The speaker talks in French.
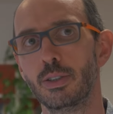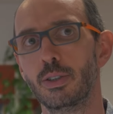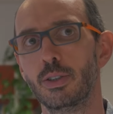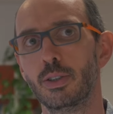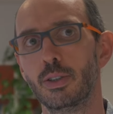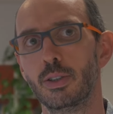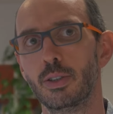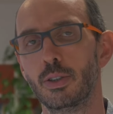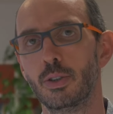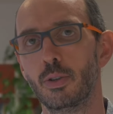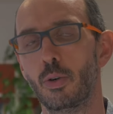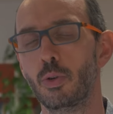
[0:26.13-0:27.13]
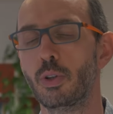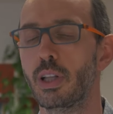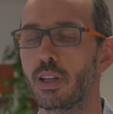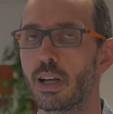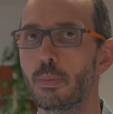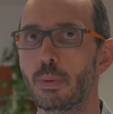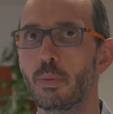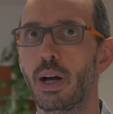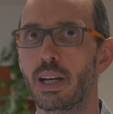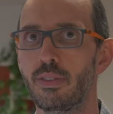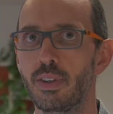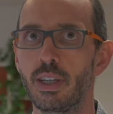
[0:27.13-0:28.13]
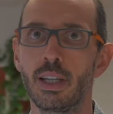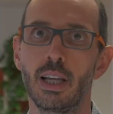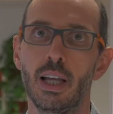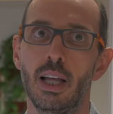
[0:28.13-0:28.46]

euh, on est rapidement arrivé